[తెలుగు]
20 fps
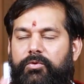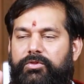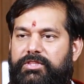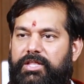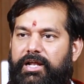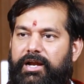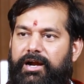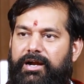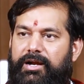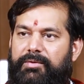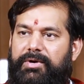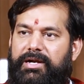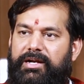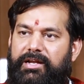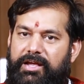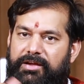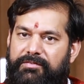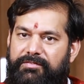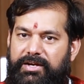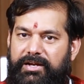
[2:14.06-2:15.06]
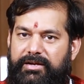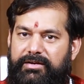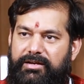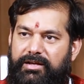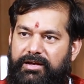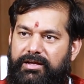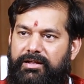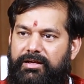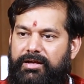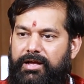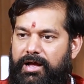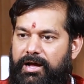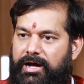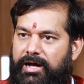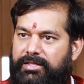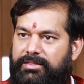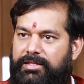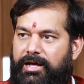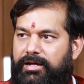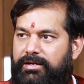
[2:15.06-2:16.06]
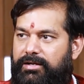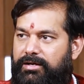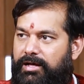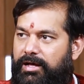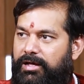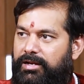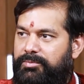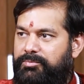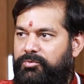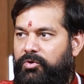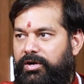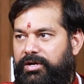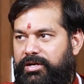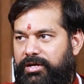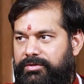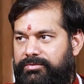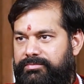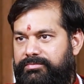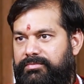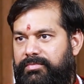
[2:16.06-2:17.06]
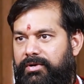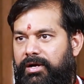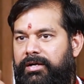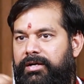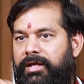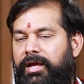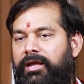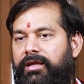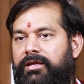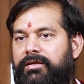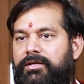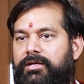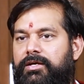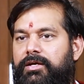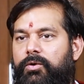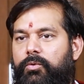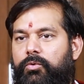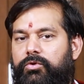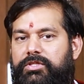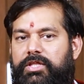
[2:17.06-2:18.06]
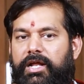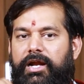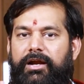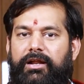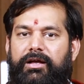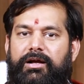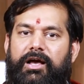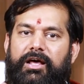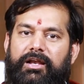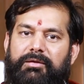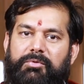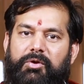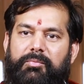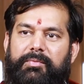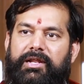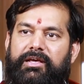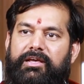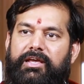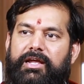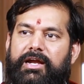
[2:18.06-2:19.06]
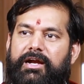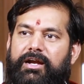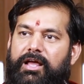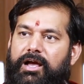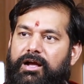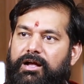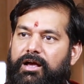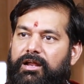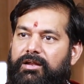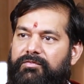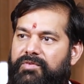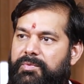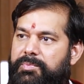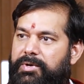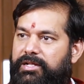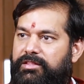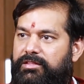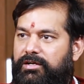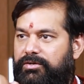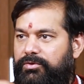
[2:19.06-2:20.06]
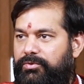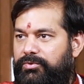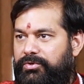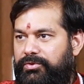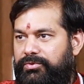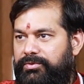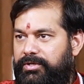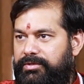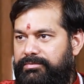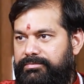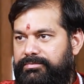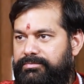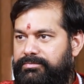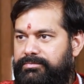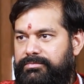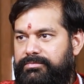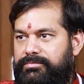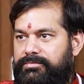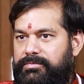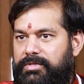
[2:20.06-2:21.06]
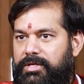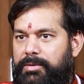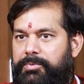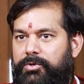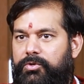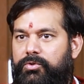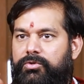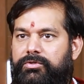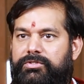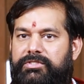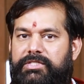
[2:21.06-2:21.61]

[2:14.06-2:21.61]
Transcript: ఉత్తరాయణం అంటే ఏమిటి అంటే కనుక ఆధాన కాలము అంటారు అంటే ఉత్తరాయణ కాలంలో మనకి ఎండాకాలం విపరీతంగా ఉంటుంది ఇప్పుడు